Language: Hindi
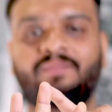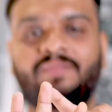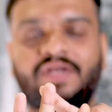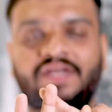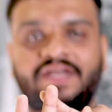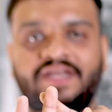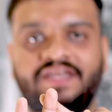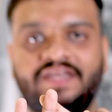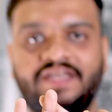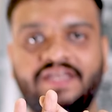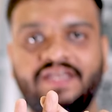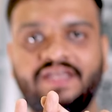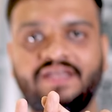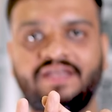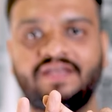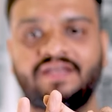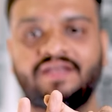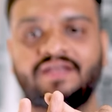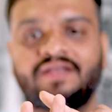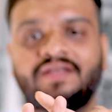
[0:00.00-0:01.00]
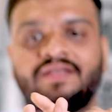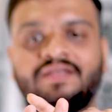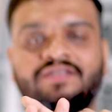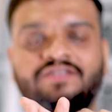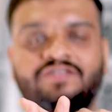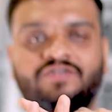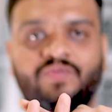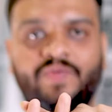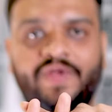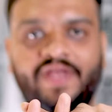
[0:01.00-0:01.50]
ब्लीडिंग
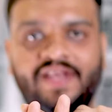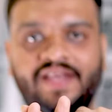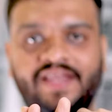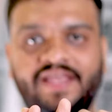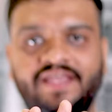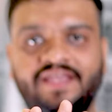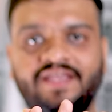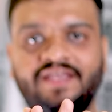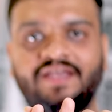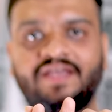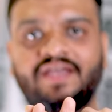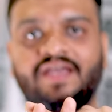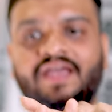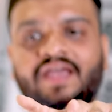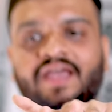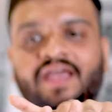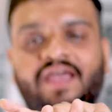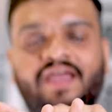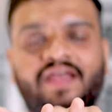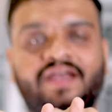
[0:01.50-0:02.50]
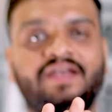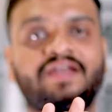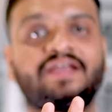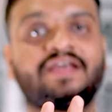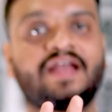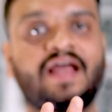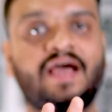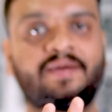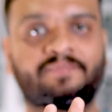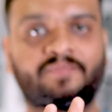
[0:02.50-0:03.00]
स्वेलिंग एंड
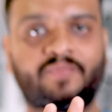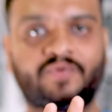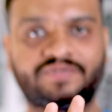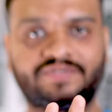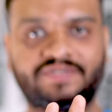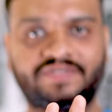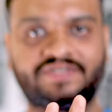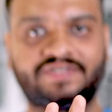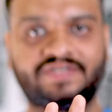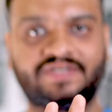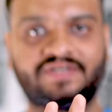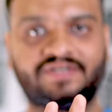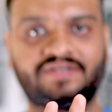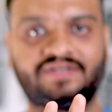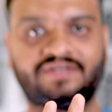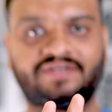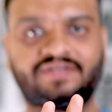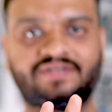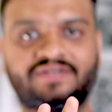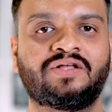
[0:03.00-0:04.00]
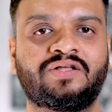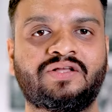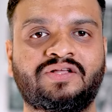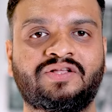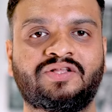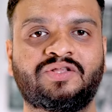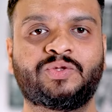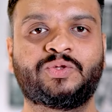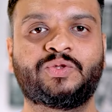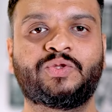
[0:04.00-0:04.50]
ग्राफ पोजिशन
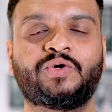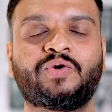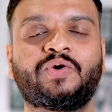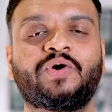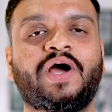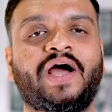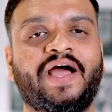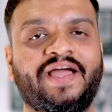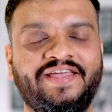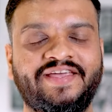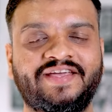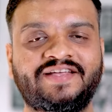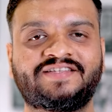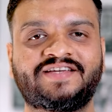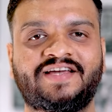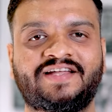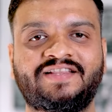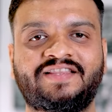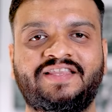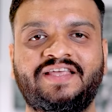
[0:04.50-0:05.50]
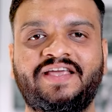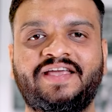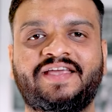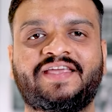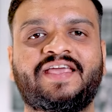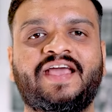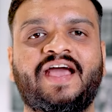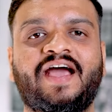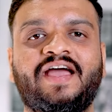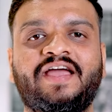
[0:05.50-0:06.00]
तो आइए जानते हैं
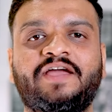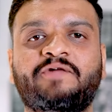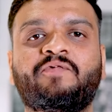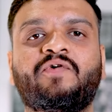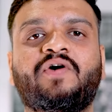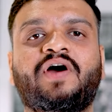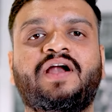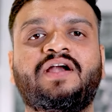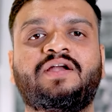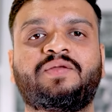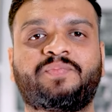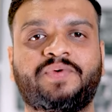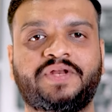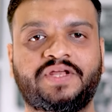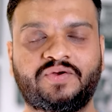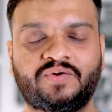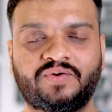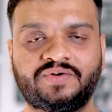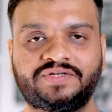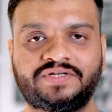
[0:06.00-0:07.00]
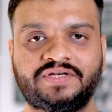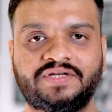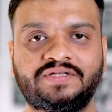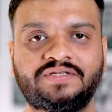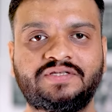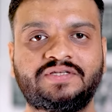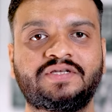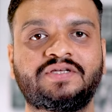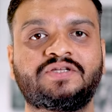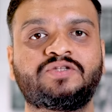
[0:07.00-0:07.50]
क्या है वो आठ
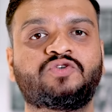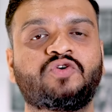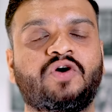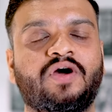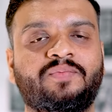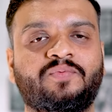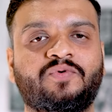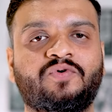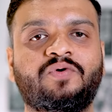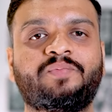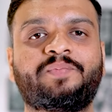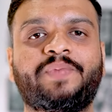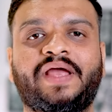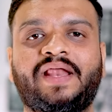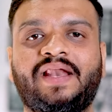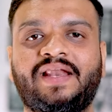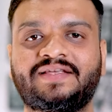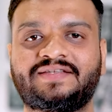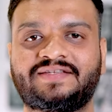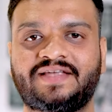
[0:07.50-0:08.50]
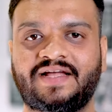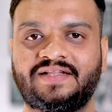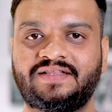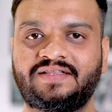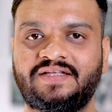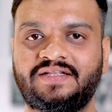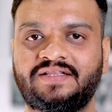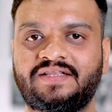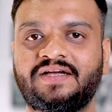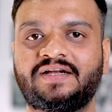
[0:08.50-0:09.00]
प्रिकॉशंस जो आपको पहले सात
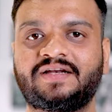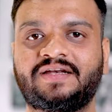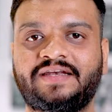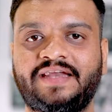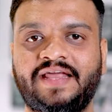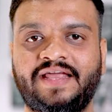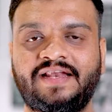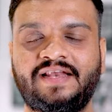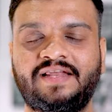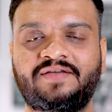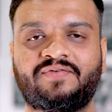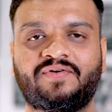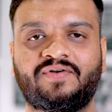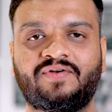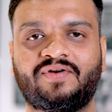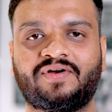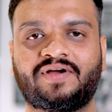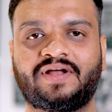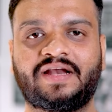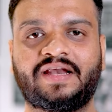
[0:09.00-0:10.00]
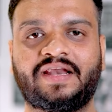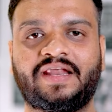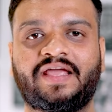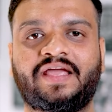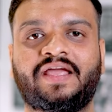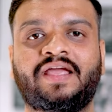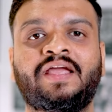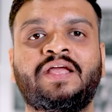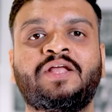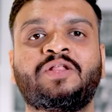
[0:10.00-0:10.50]
दिन तक डेली फॉलो करने
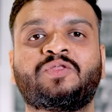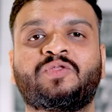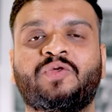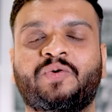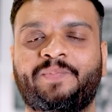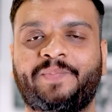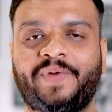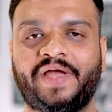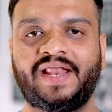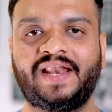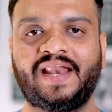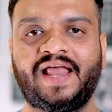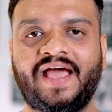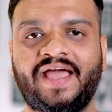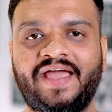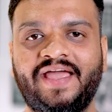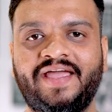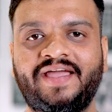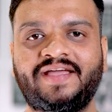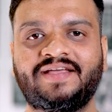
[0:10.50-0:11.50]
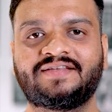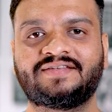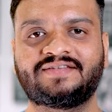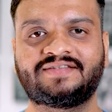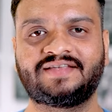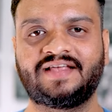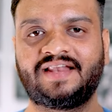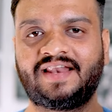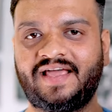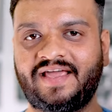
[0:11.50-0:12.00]
हैं तो पहला है
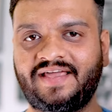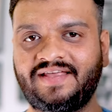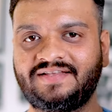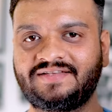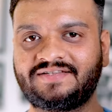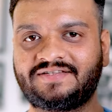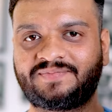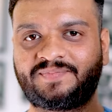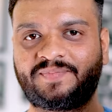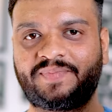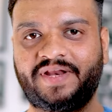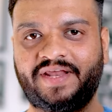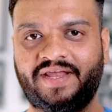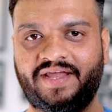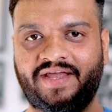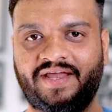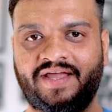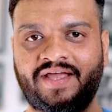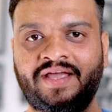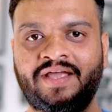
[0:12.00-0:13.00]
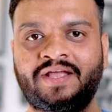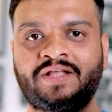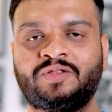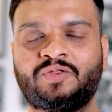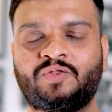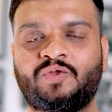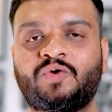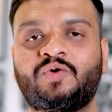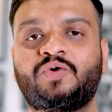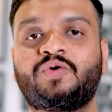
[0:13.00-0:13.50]
सलाइन स्प्रे
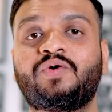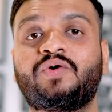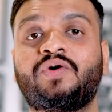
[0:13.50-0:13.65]
तो